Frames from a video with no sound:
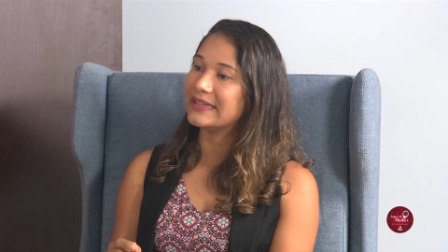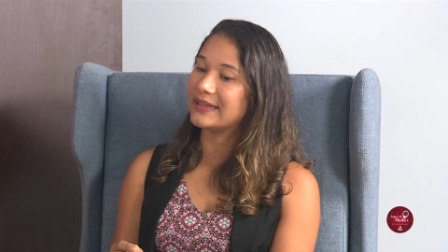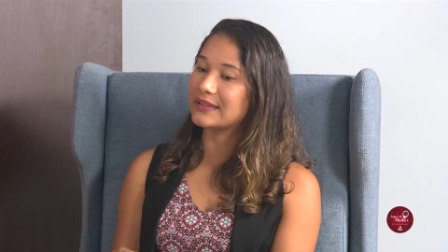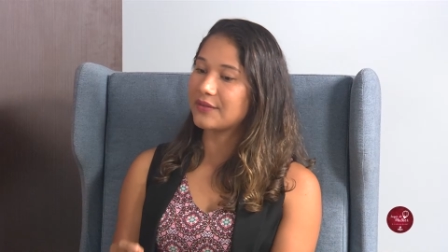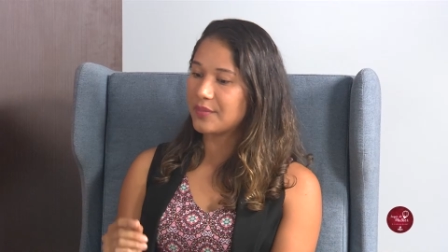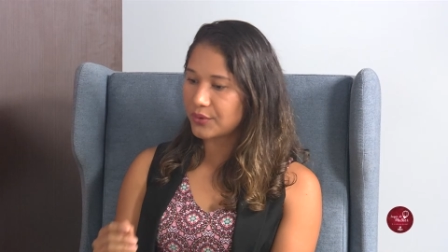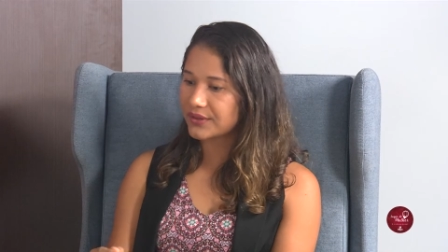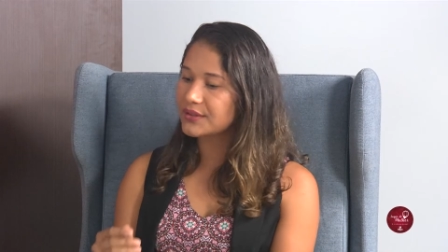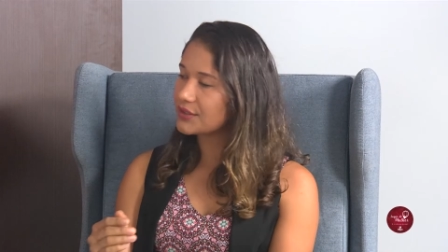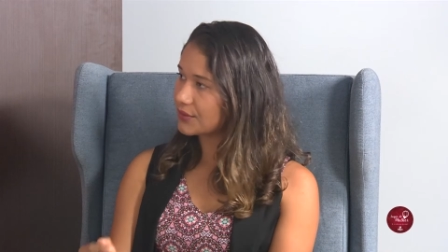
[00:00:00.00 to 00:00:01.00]
Né? Então é
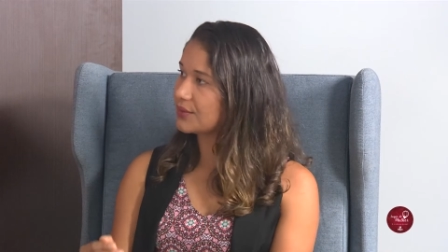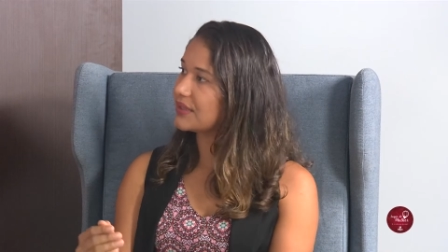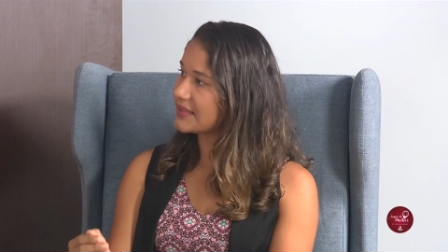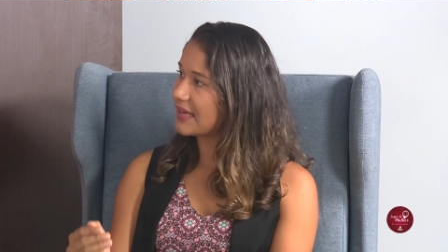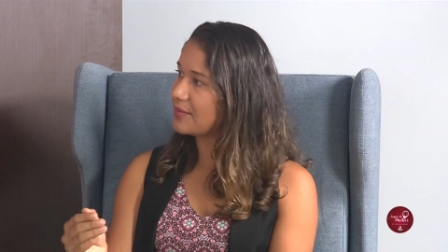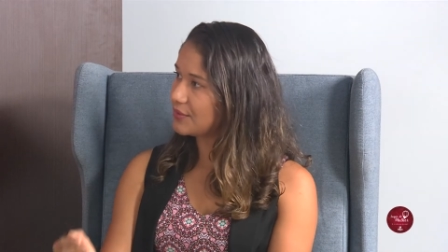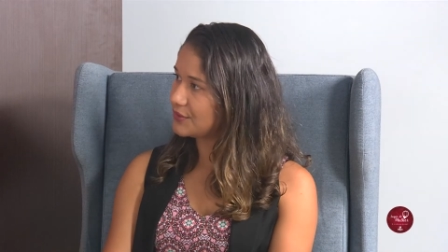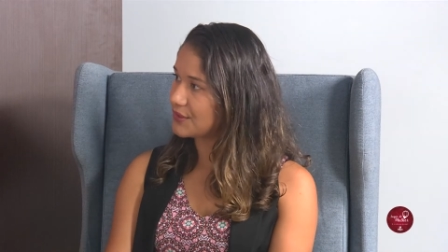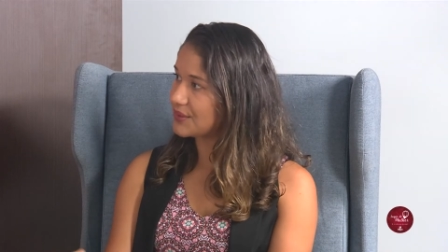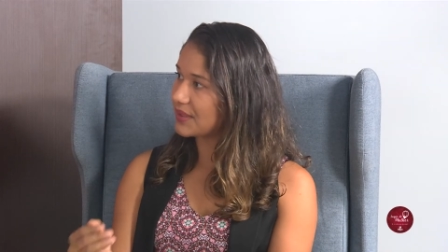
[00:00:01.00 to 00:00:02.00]
importante que todas saibam
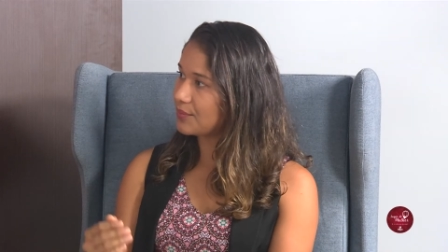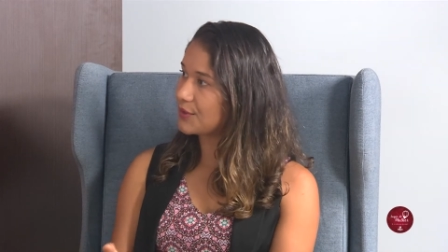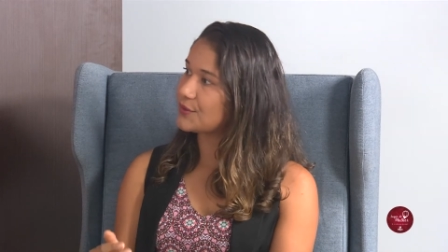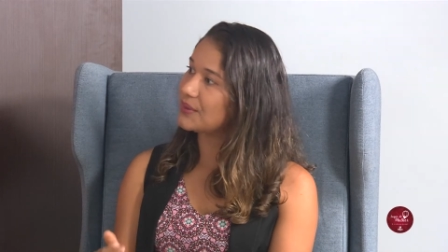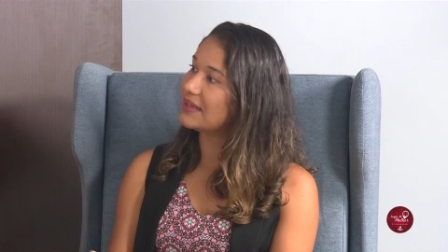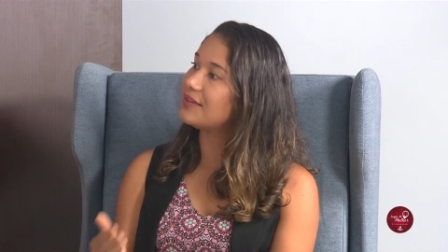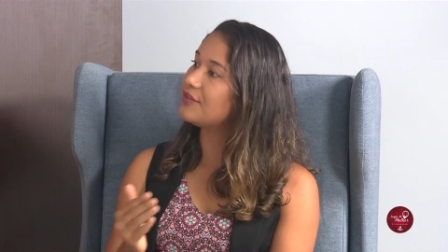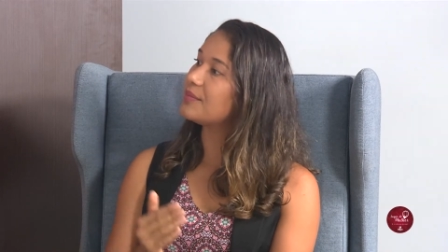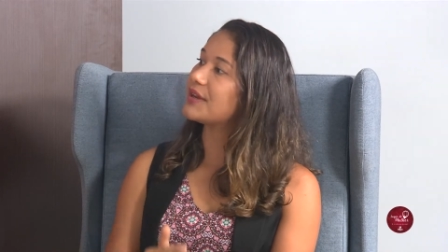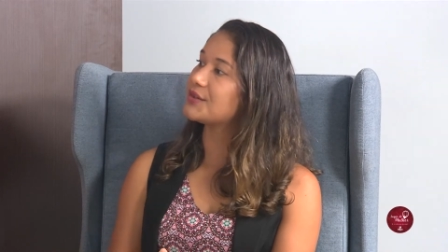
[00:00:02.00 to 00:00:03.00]
disso. Ela pode escolher
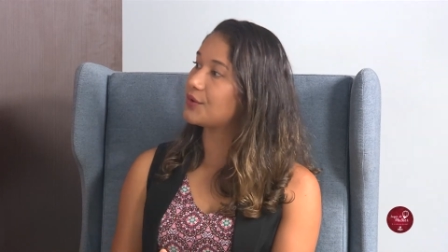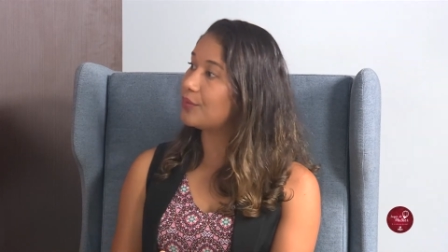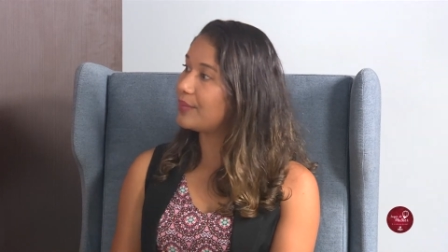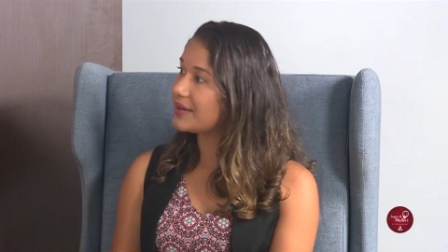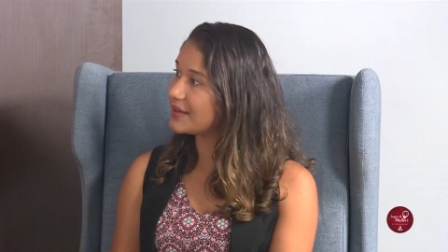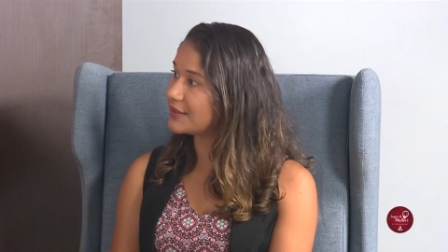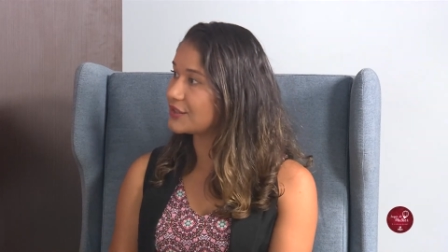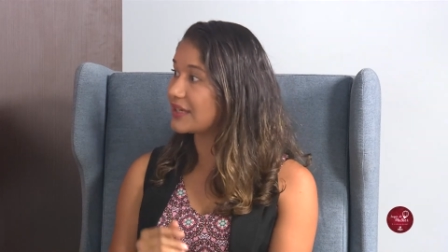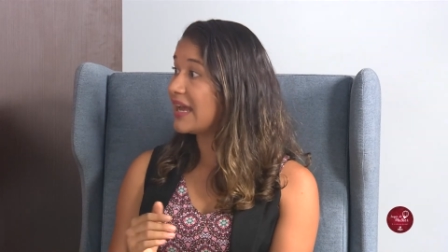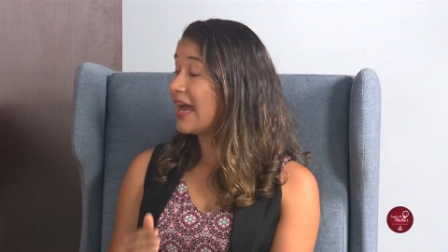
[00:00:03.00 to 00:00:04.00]
livremente o
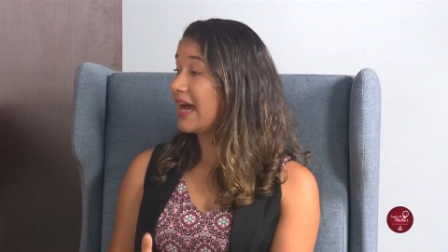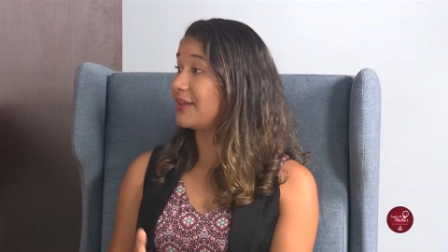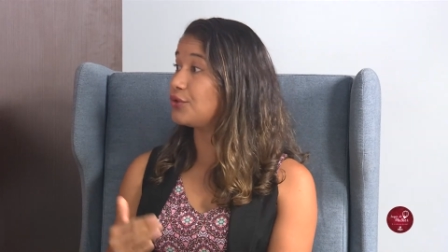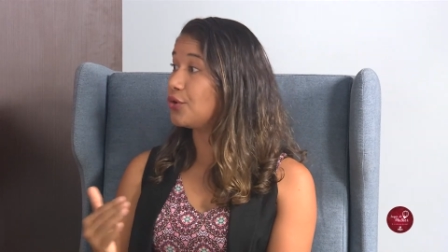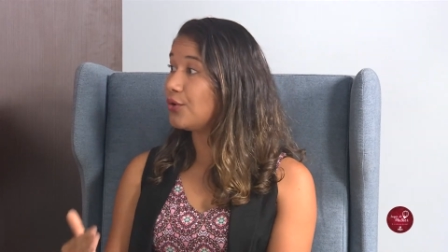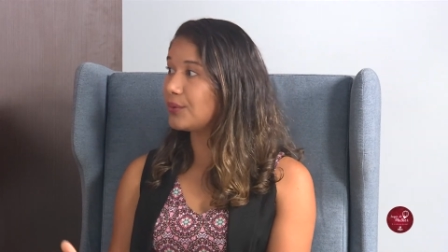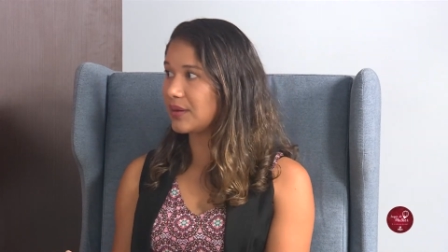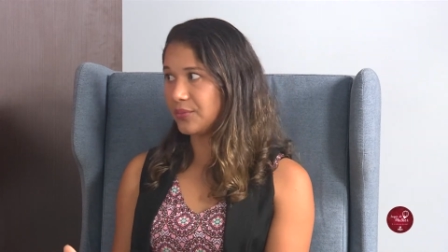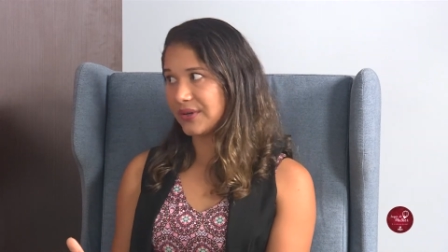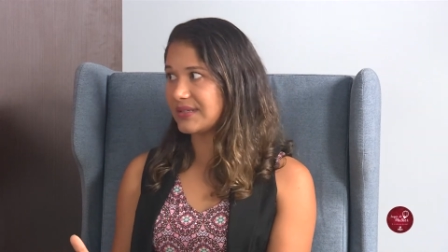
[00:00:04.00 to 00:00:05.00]
acompanhante. A
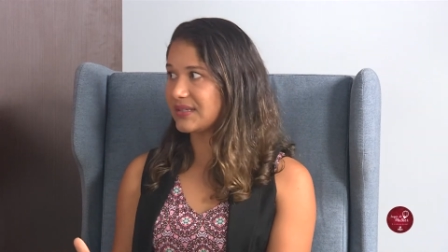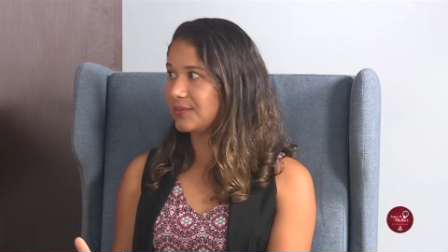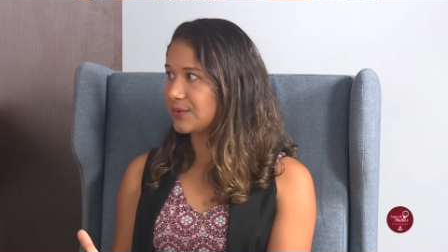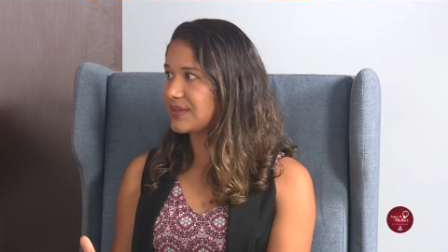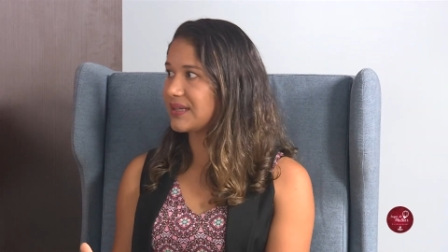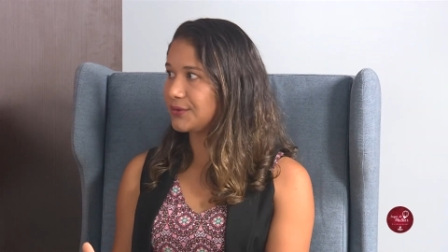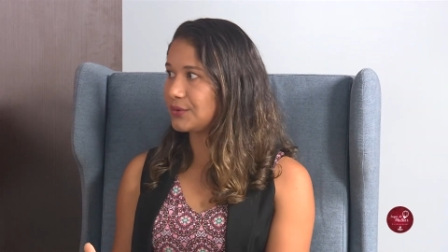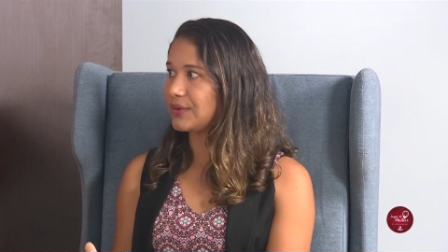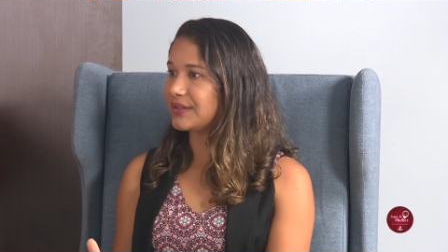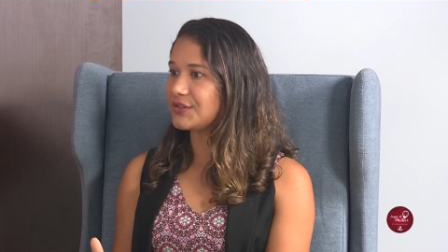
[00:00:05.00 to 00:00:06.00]
doula, por exemplo, no estado do
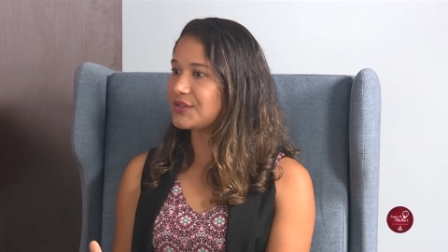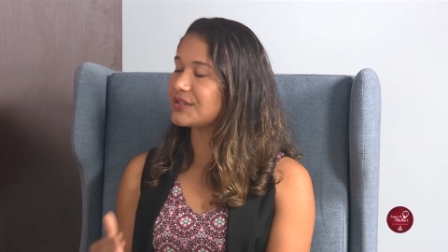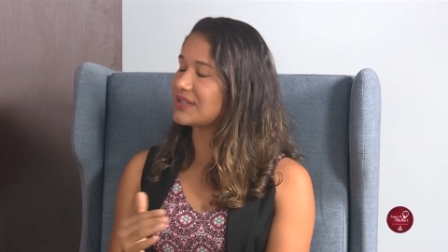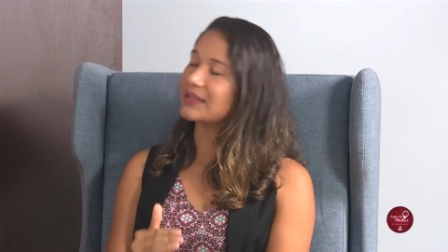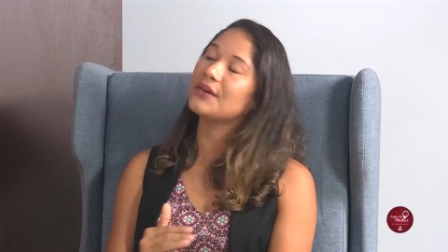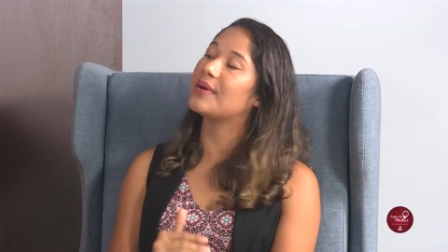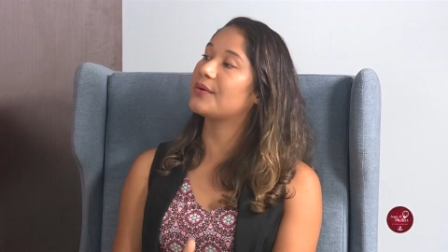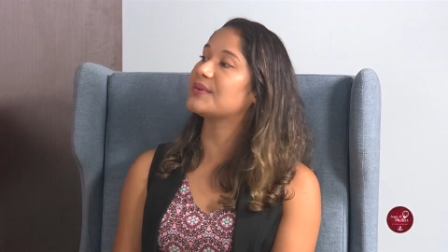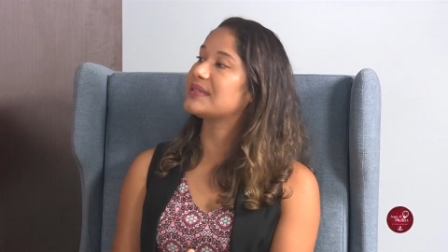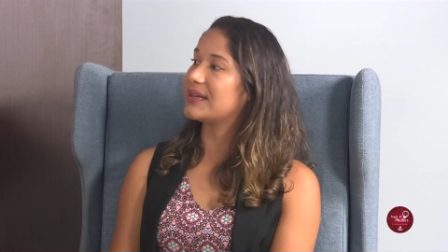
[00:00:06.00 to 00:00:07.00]
Tocantins já não é
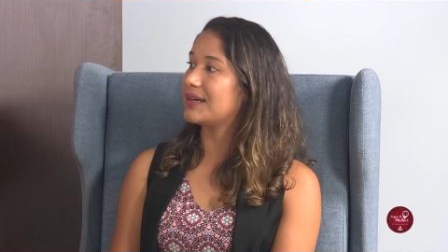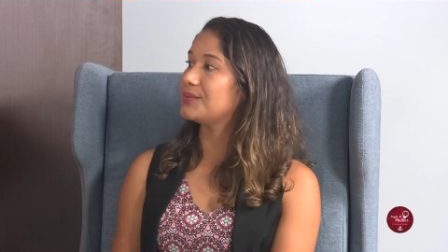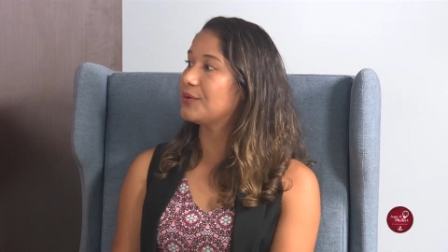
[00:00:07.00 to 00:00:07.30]
considerada um